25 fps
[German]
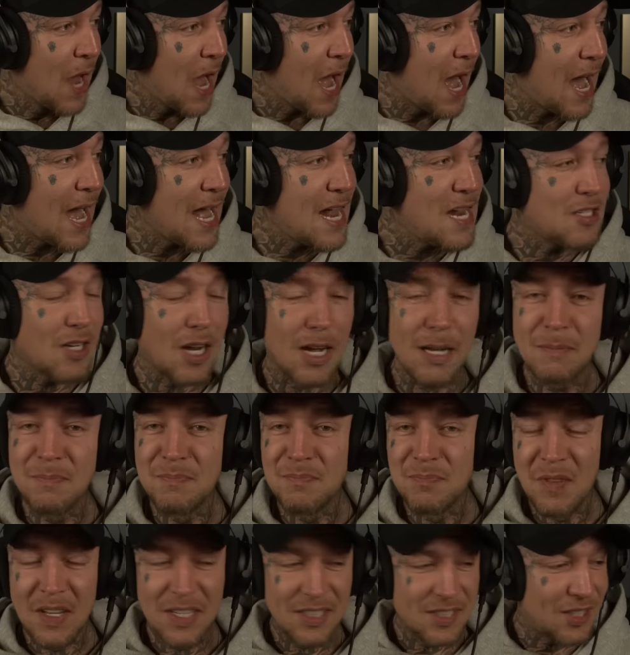Alter,
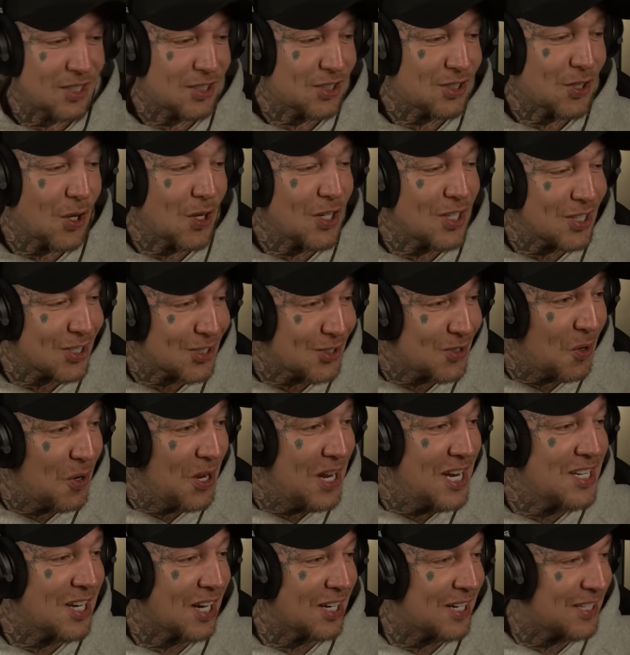dieses Zeug ist so
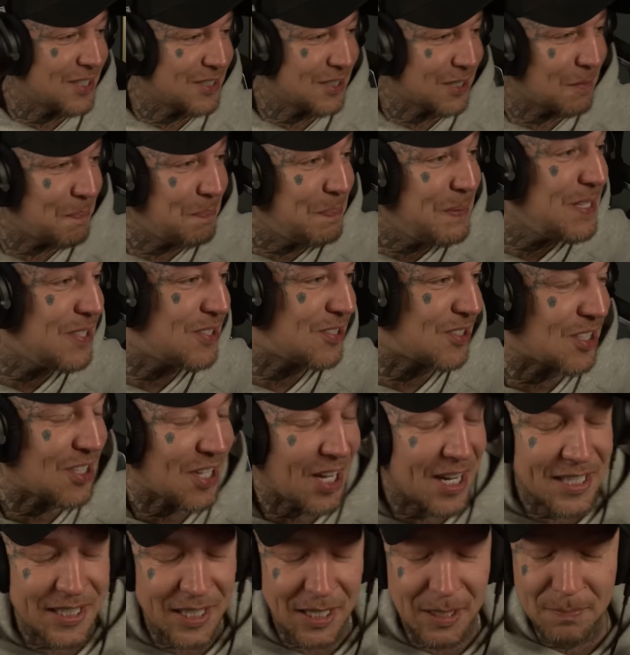hinterlistig,
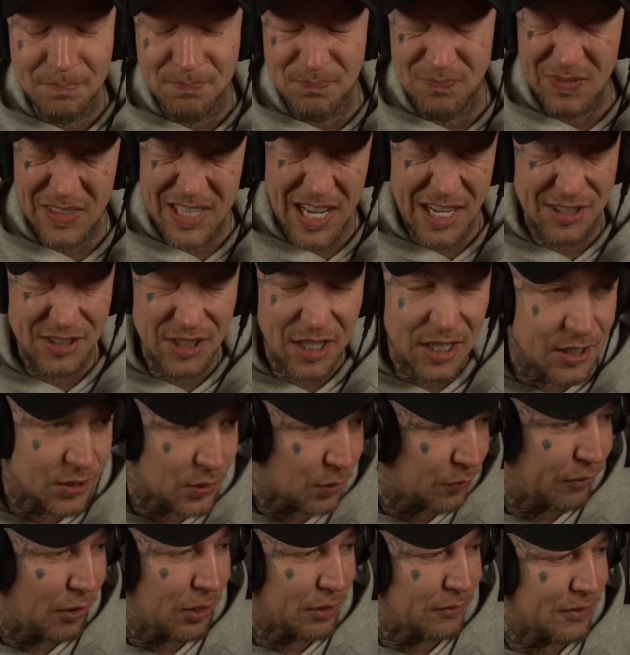biestig, Alter. Jetzt geht's
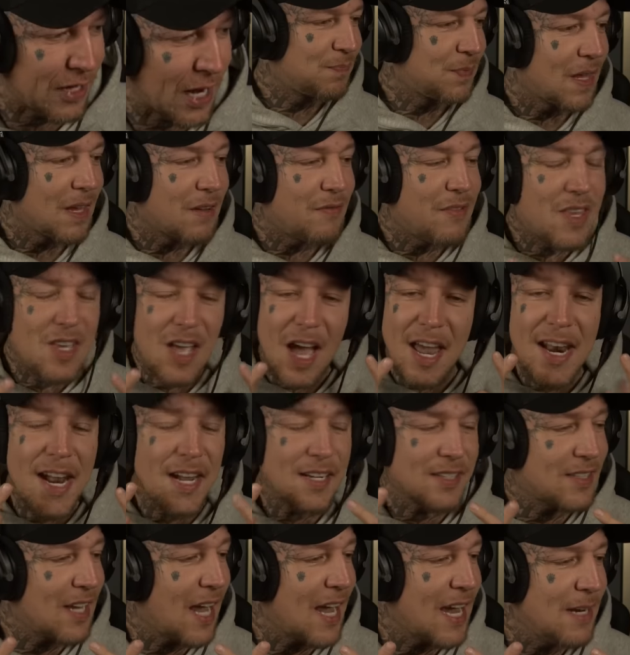sofort wieder. Wie kann
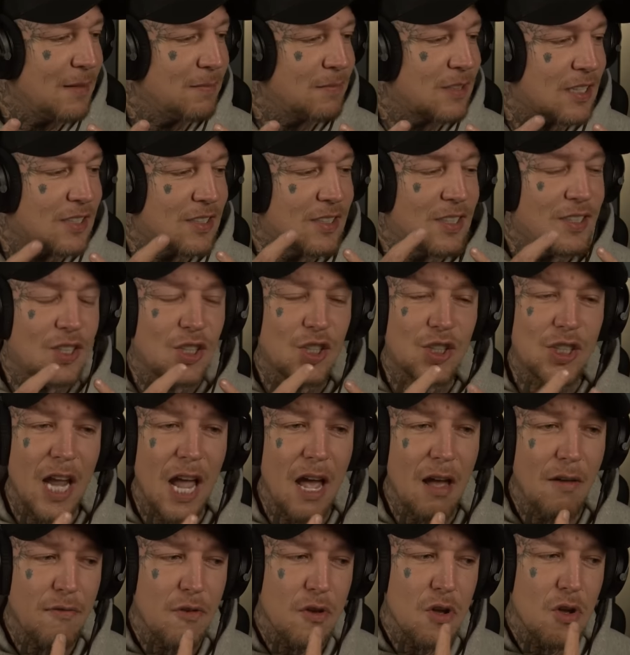das sein, dass diese
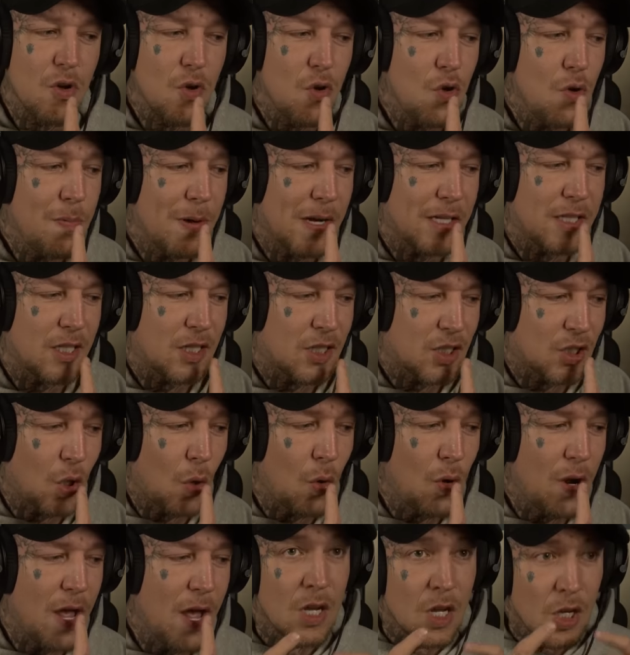Schärfe über die
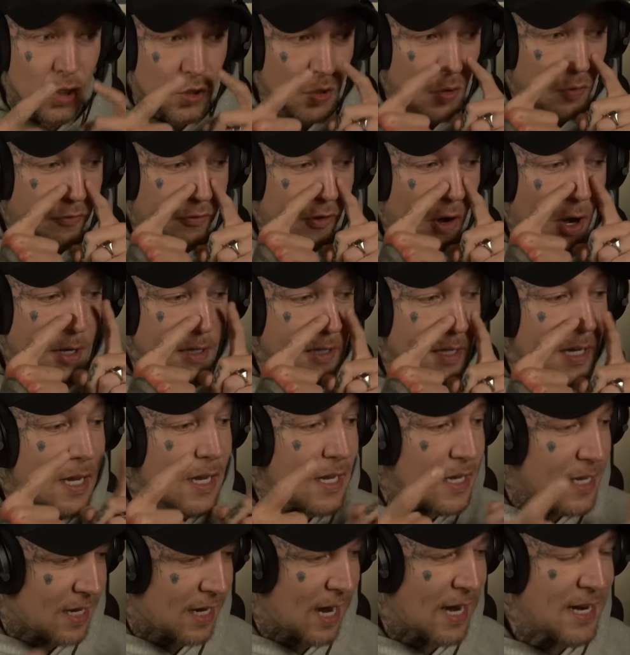Zunge sofort,
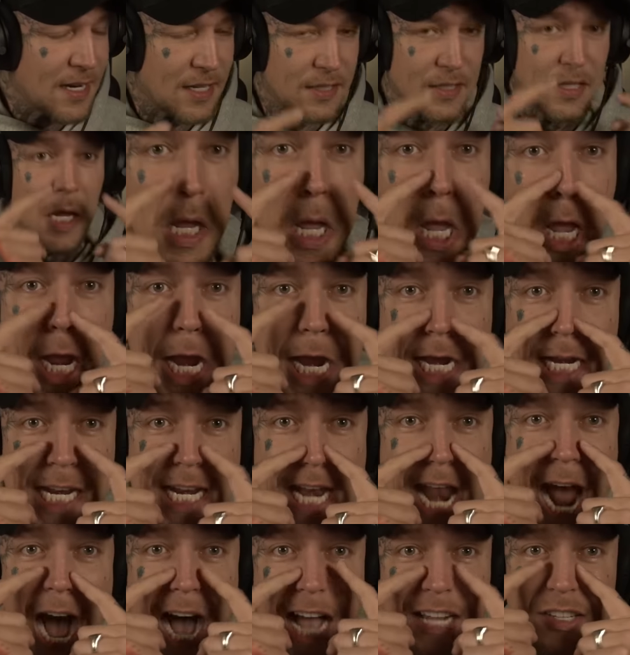ihr kennt das, in die
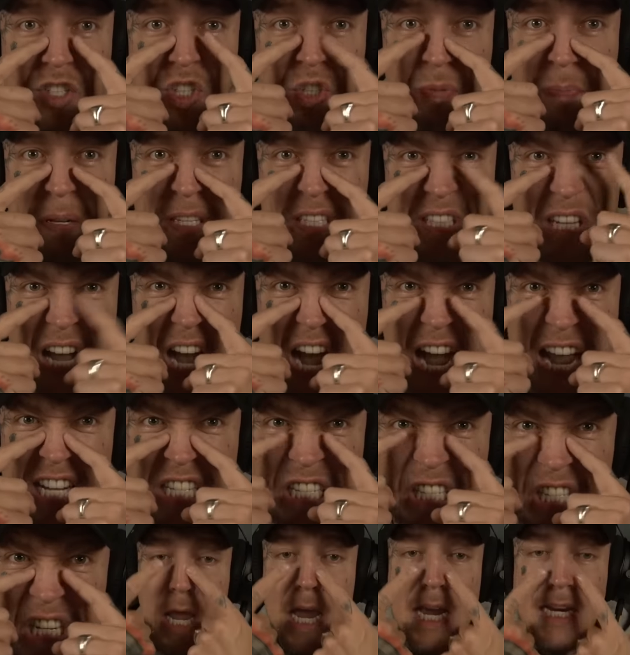Nasenspitze
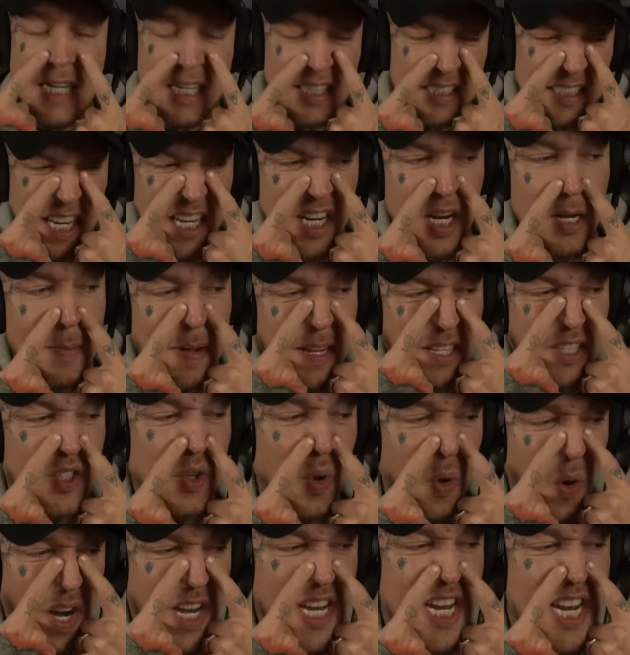reinzieht? Das geht immer
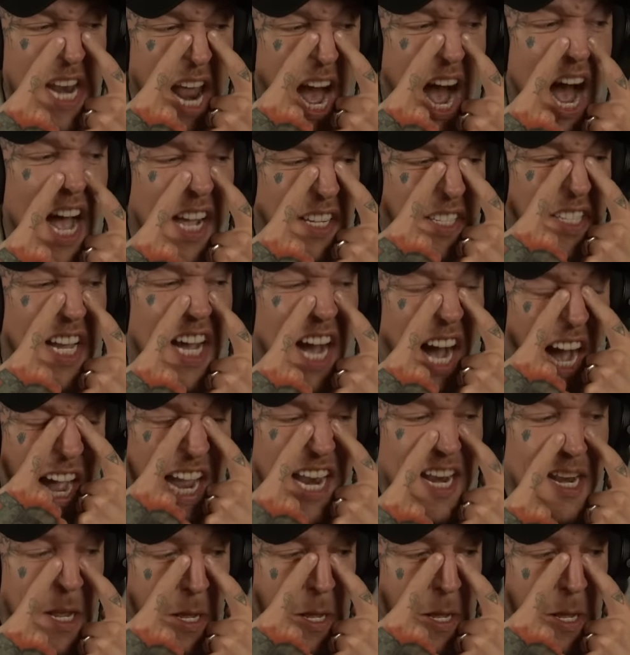so in die Nase rein.